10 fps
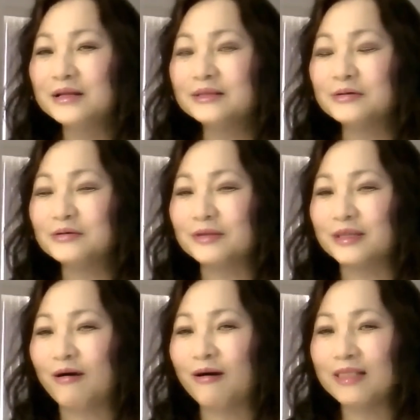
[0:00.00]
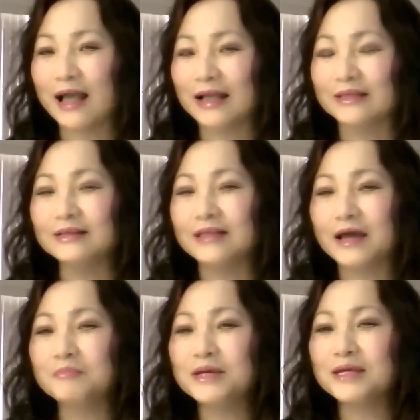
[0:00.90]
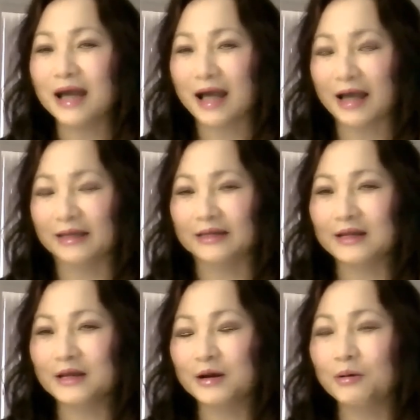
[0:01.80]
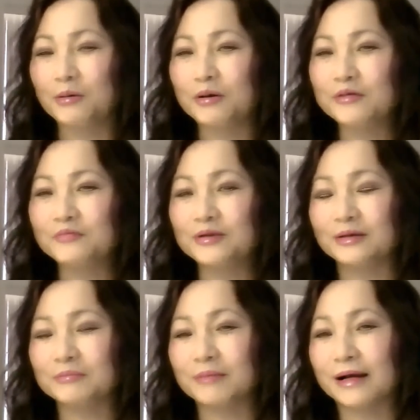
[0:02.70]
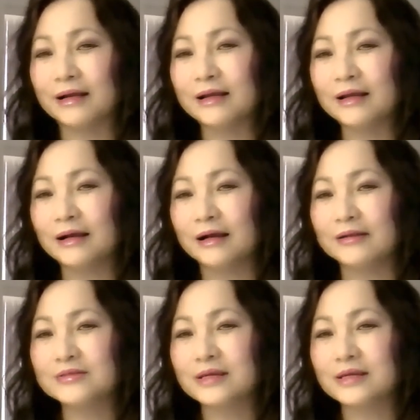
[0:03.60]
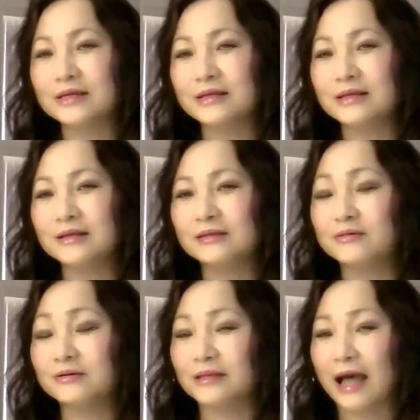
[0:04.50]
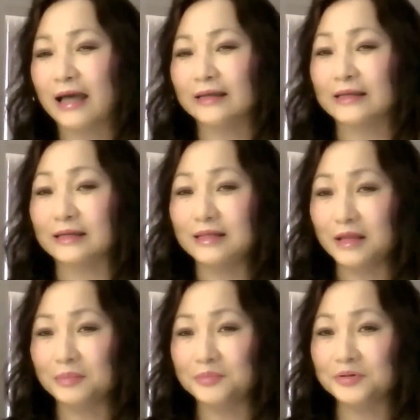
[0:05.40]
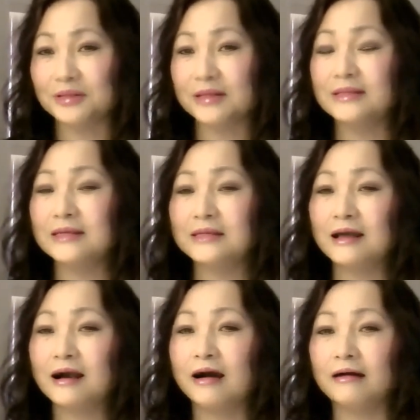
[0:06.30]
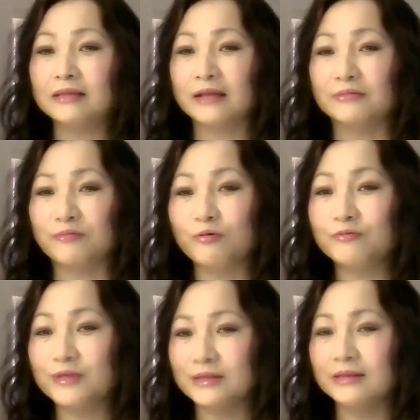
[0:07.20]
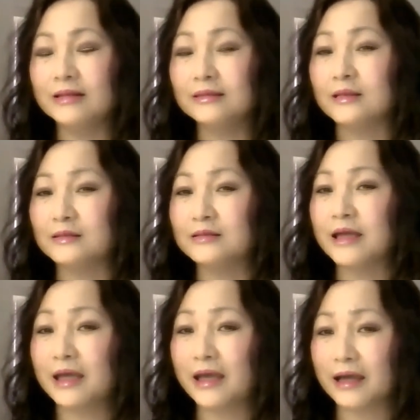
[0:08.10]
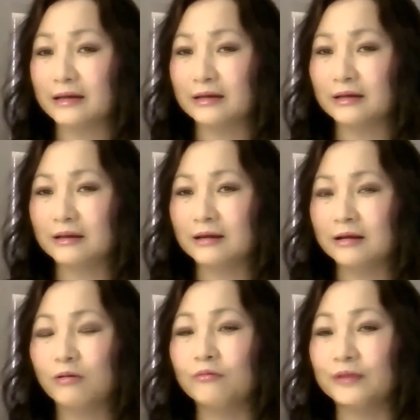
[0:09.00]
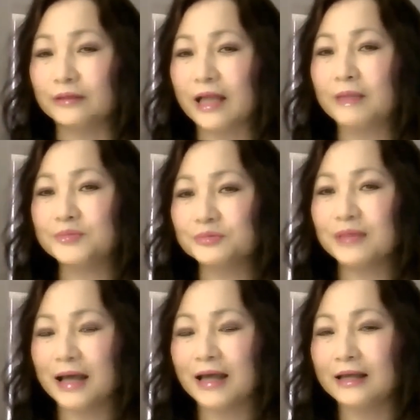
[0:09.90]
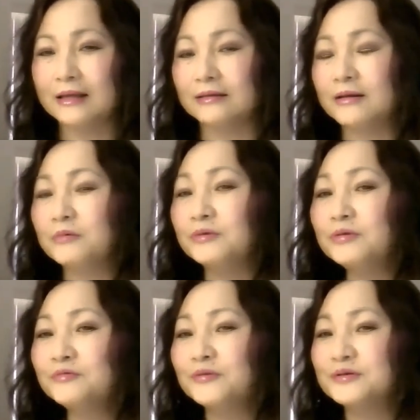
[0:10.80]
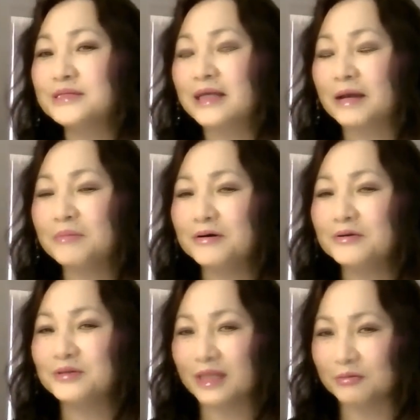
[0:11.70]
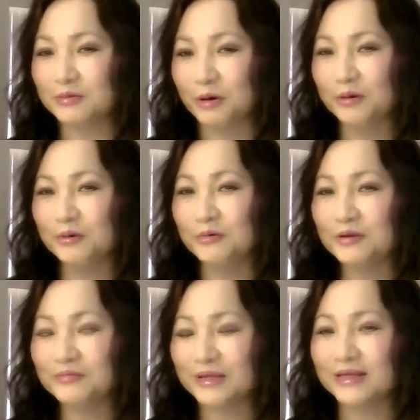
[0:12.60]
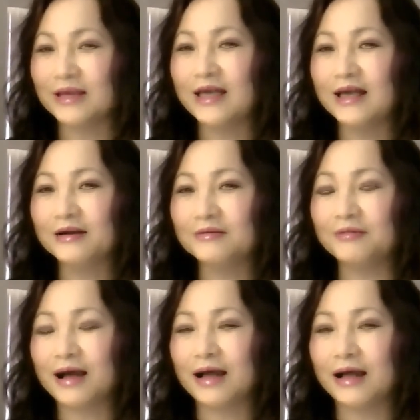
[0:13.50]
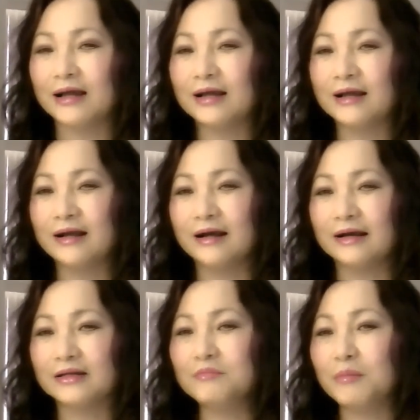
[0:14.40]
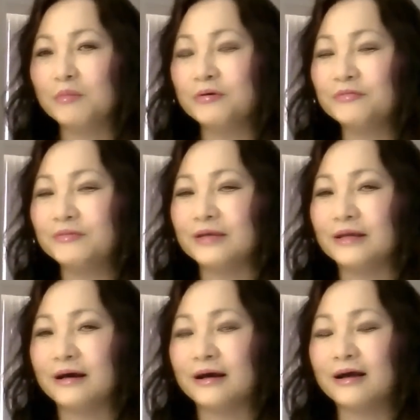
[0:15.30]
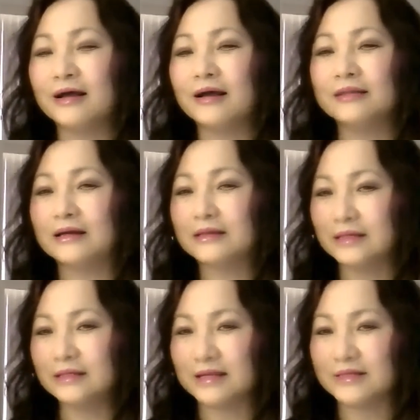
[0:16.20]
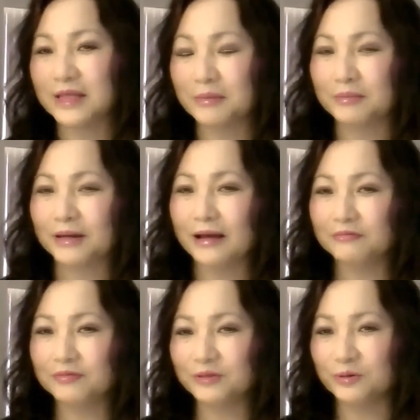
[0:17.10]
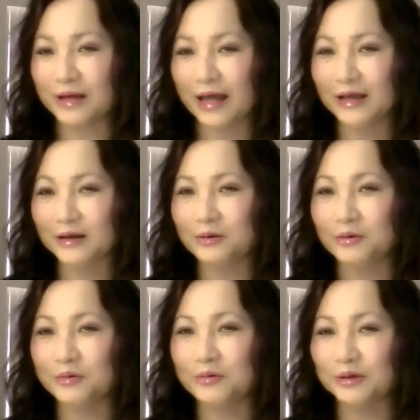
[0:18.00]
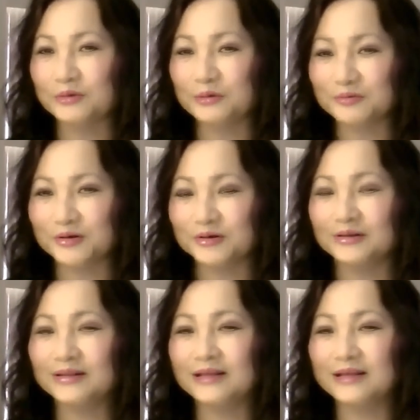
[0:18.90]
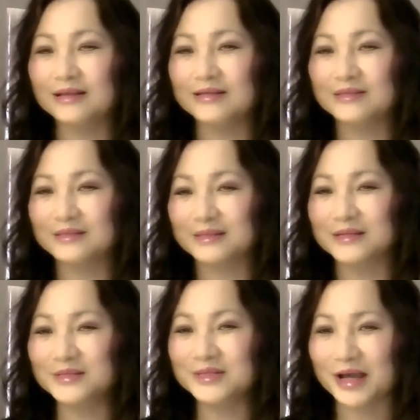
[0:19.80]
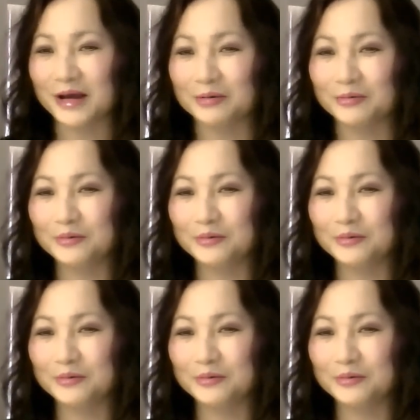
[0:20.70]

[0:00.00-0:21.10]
thưa quý vị đó là những nét bi hài của cái việc mà uh, xây tượng đài kỷ niệm cho Lenin ở thành phố Vinh, tỉnh Nghệ An của Việt Nam chúng ta. Nguyễn Thúy Phượng xin cảm ơn theo dõi của quý vị và à, kính mong quý vị à, đăng ký để xem các video khác của Nguyễn Thúy Phượng. Xin kính chào.